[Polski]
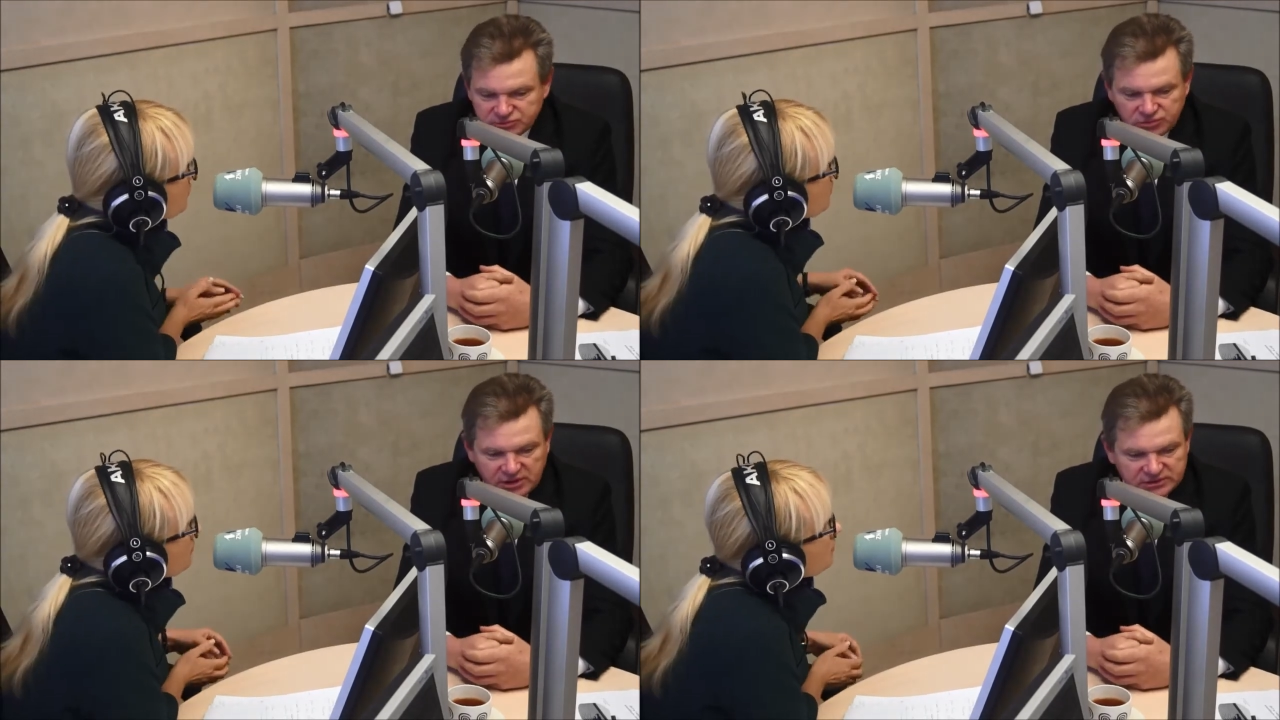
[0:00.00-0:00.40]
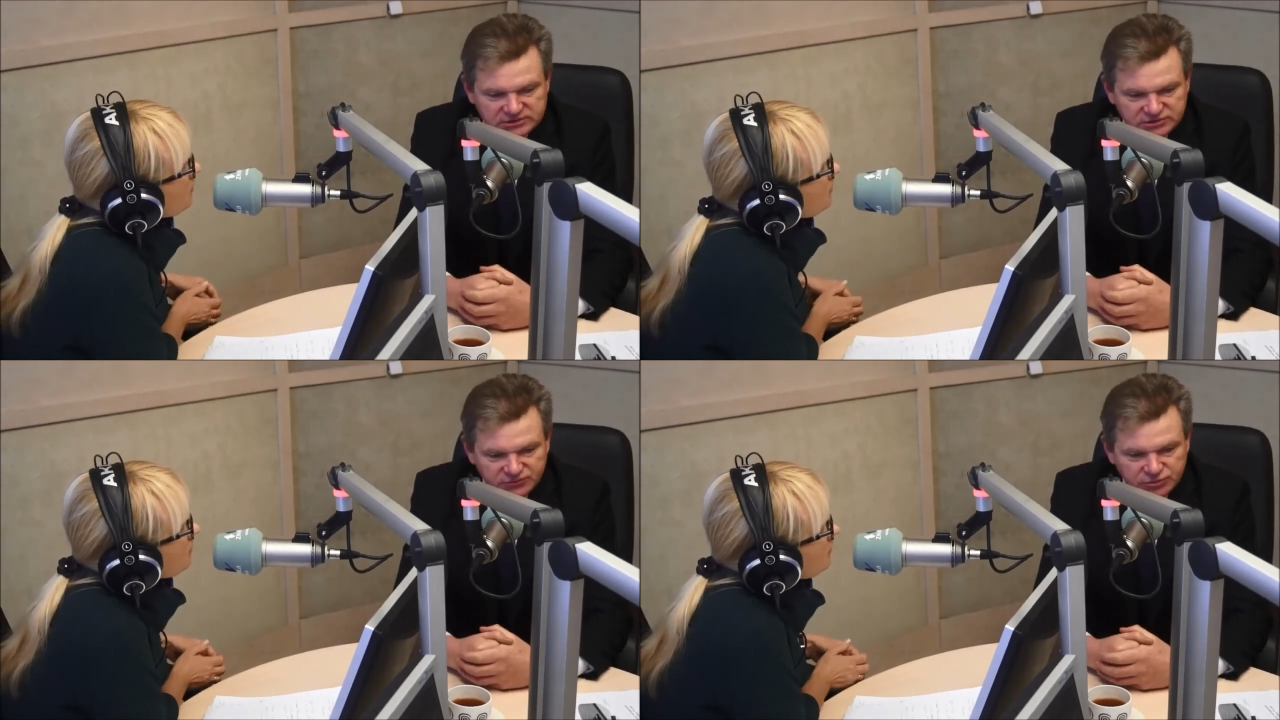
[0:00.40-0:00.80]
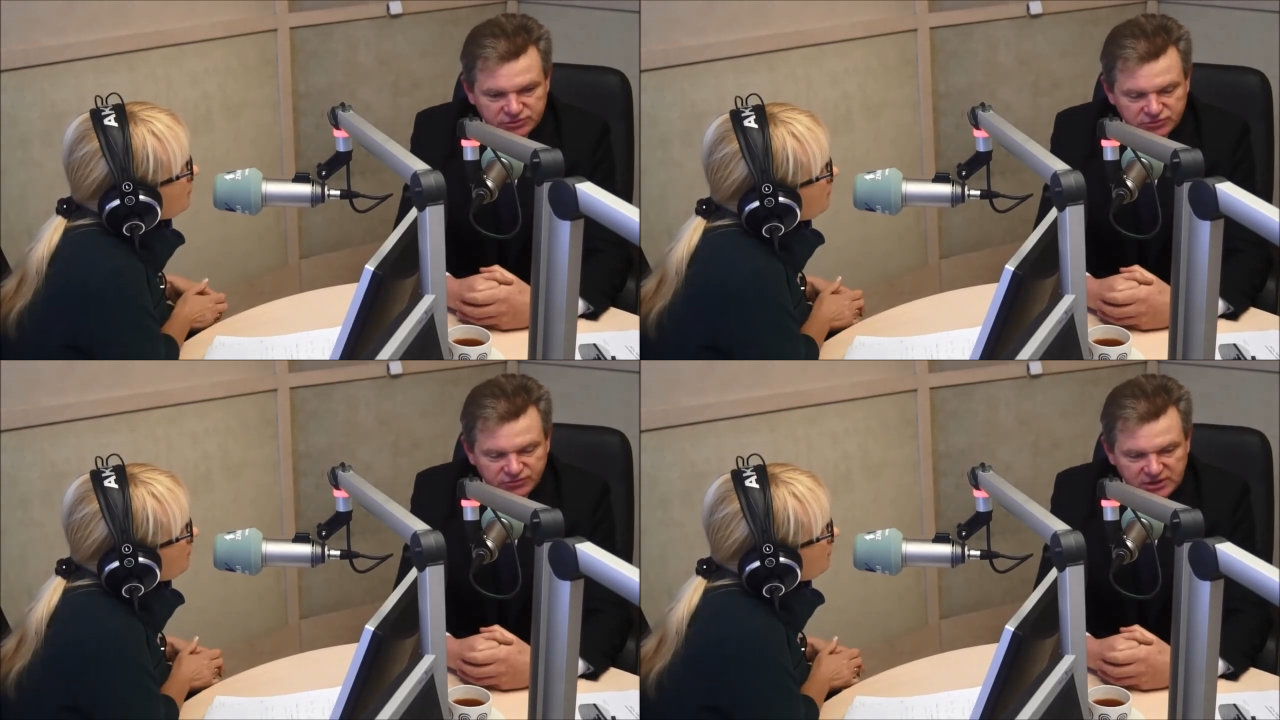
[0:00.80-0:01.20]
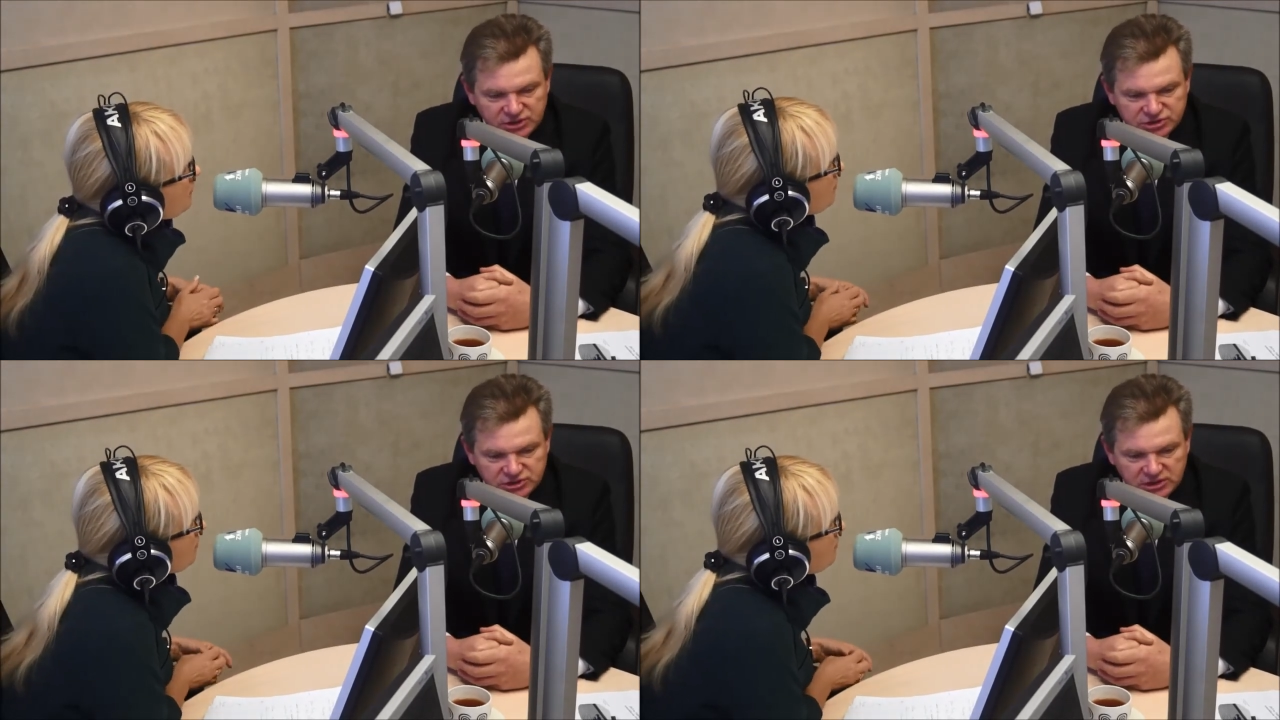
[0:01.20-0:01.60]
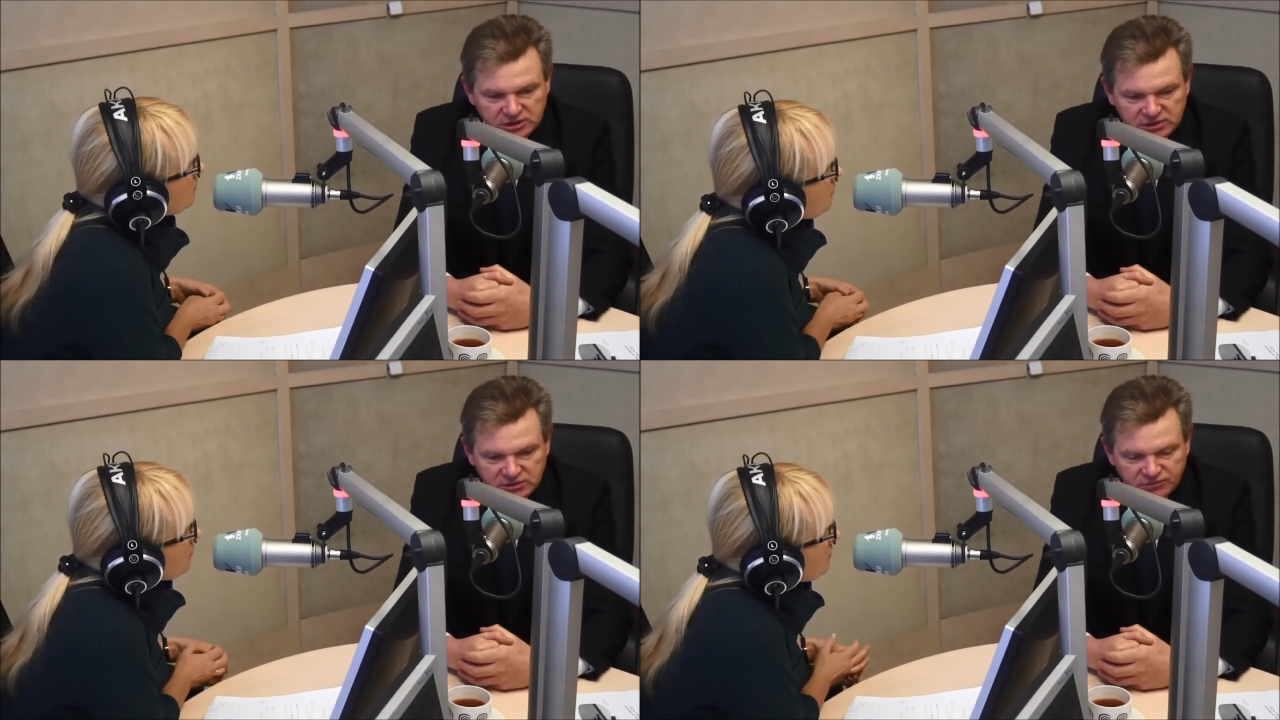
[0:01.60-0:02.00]
z okazji zwrócić uwagę, że
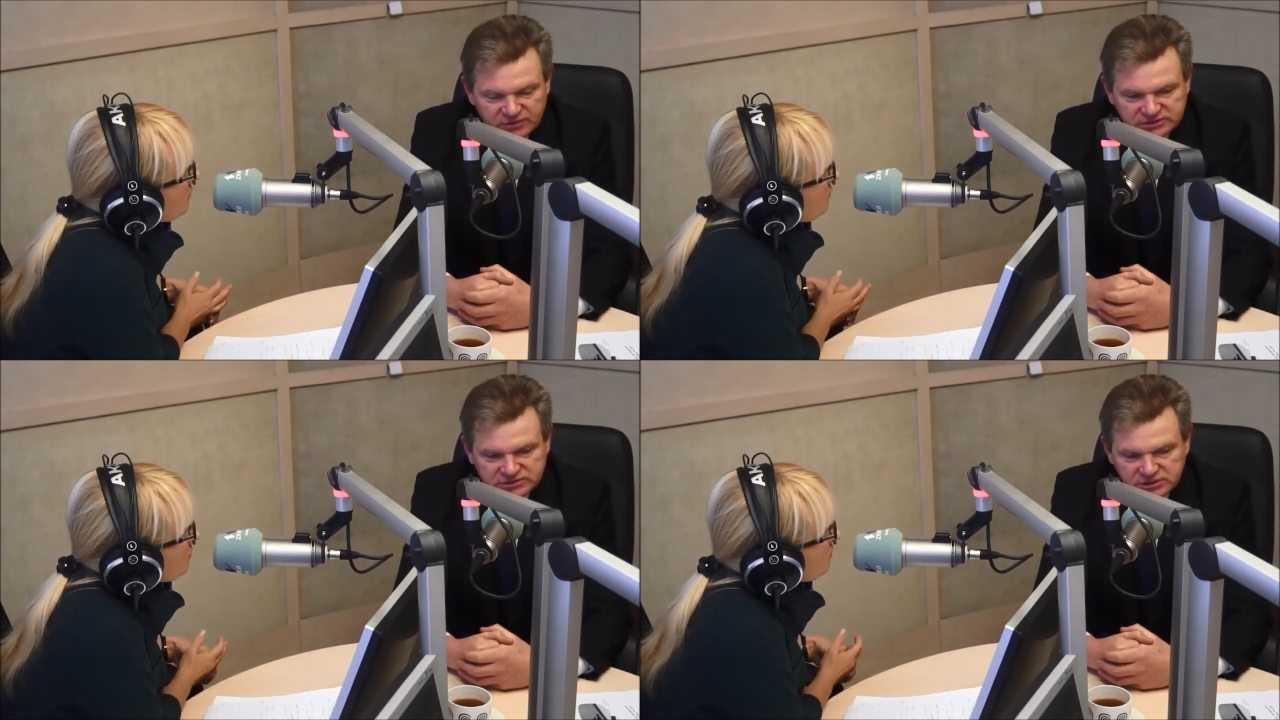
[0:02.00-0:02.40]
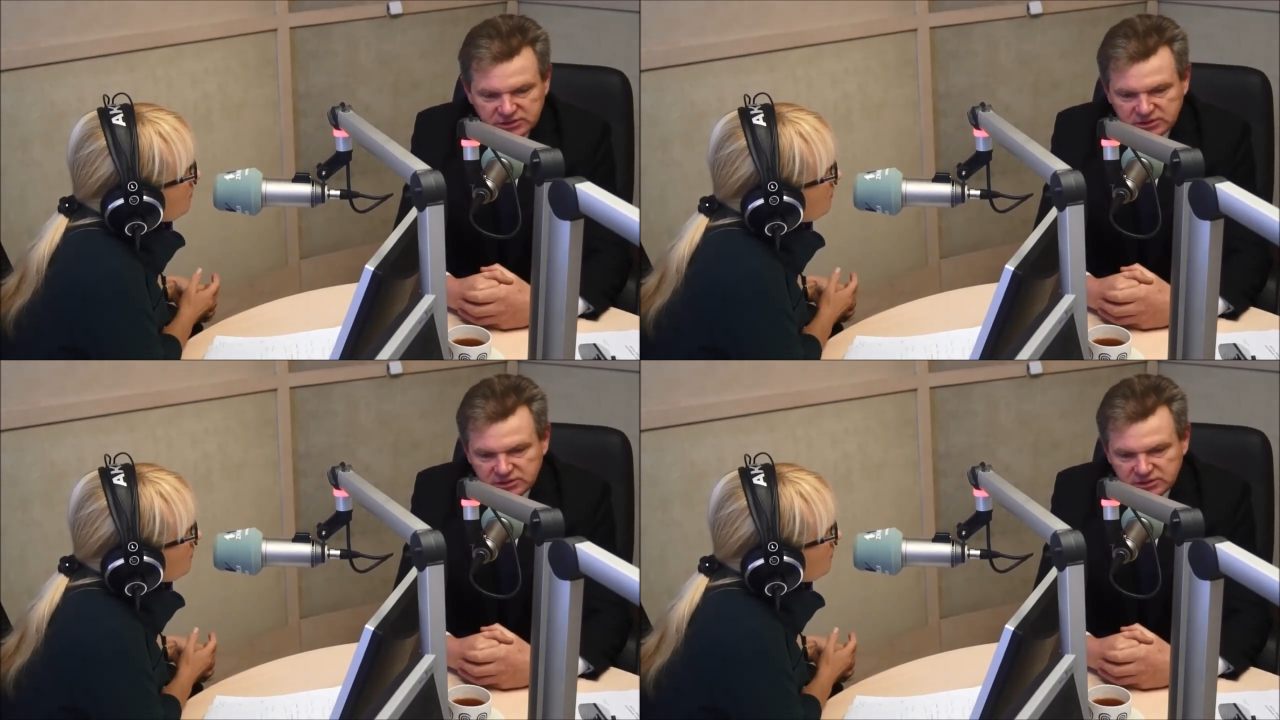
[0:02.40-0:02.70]
właśnie